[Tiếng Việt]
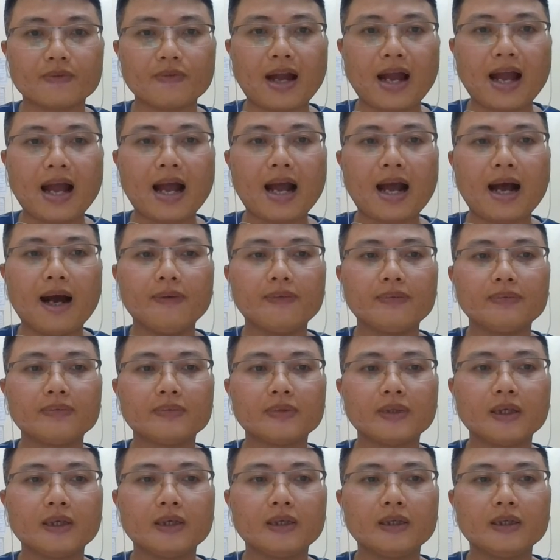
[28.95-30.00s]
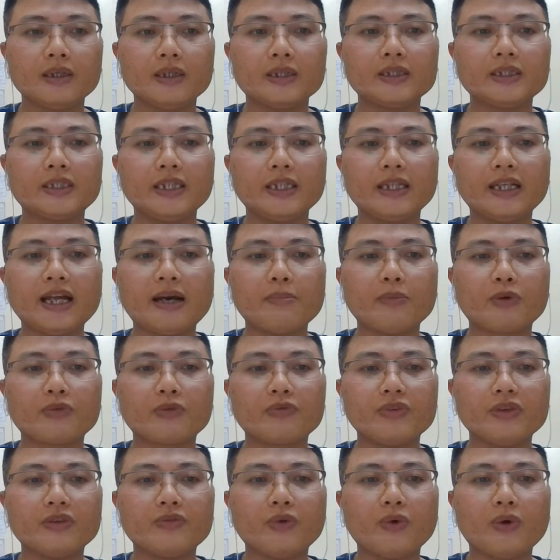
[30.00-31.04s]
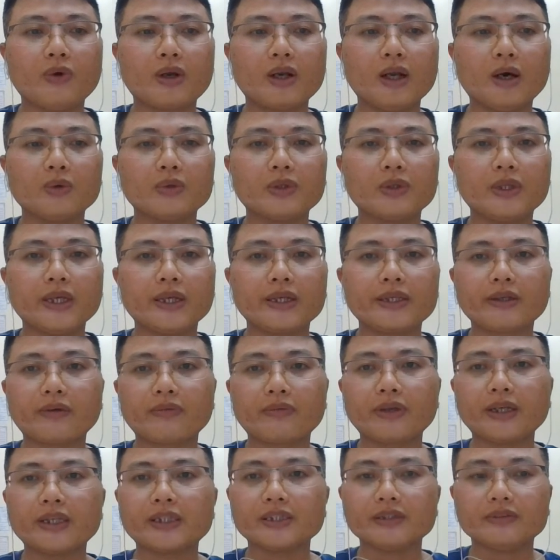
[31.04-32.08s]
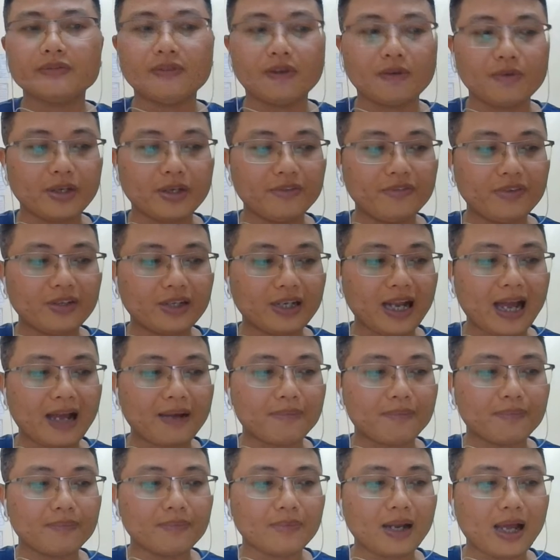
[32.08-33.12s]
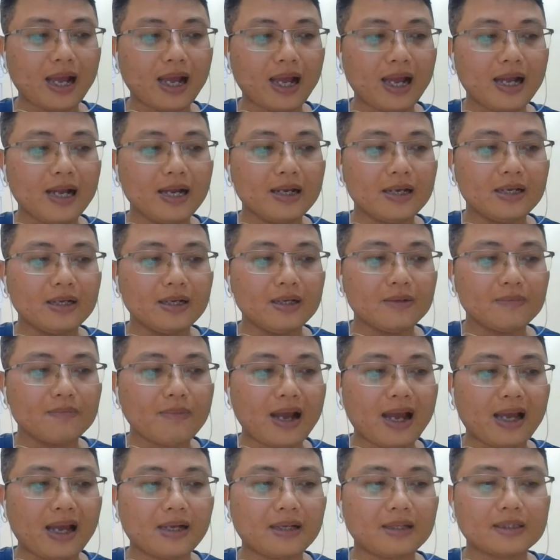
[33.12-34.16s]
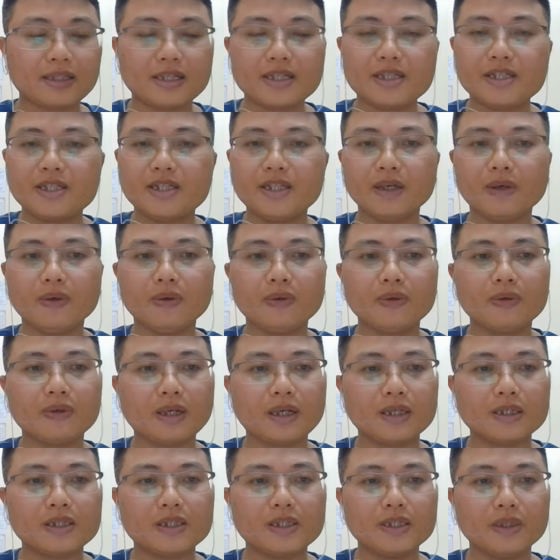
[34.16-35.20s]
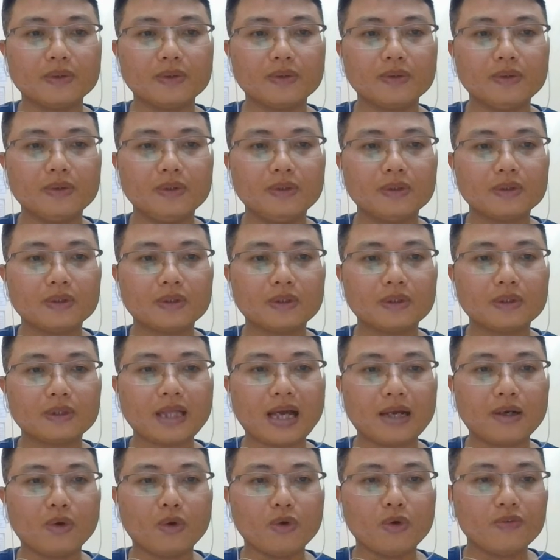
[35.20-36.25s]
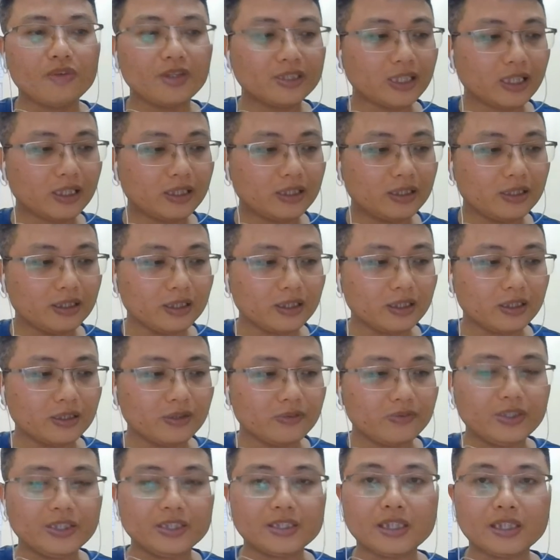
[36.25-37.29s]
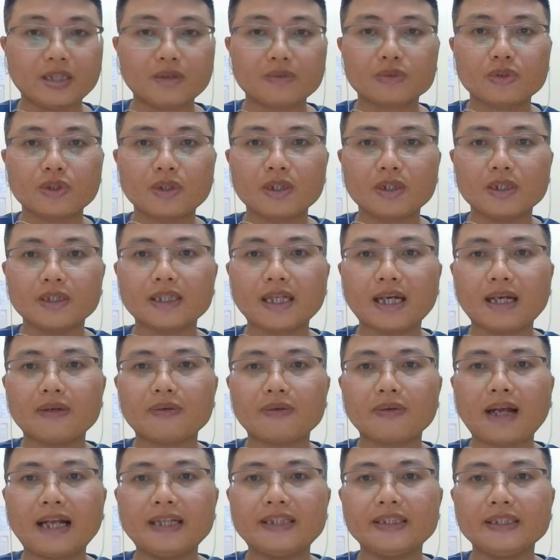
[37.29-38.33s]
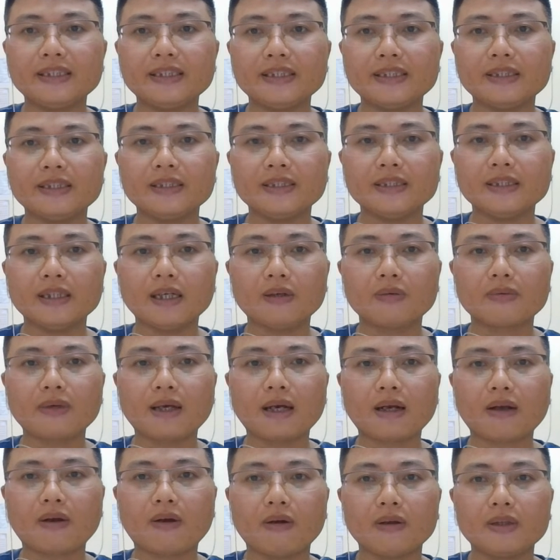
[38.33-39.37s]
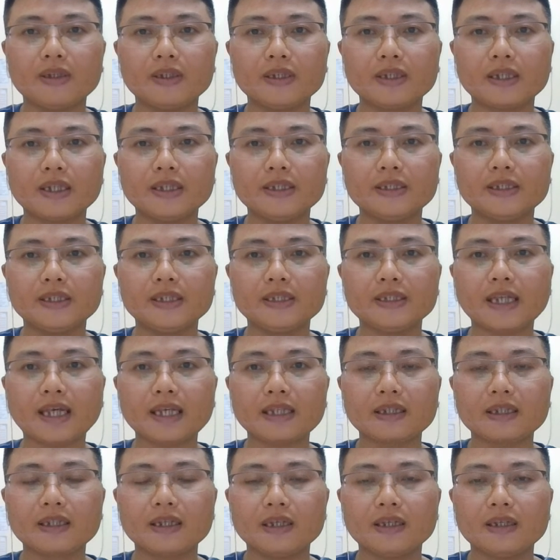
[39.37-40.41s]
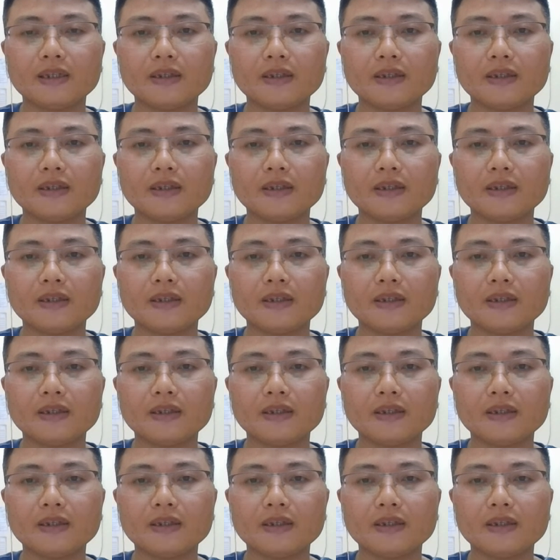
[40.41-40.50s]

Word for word: và ông ờ, chính là một vị vua đầu tiên trong lịch sử phong kiến Việt Nam đã ban cái chiếu là chiếu tạ lỗi với dân vì trong suốt thời gian ông cai trị thì ông đã có những cái chính sách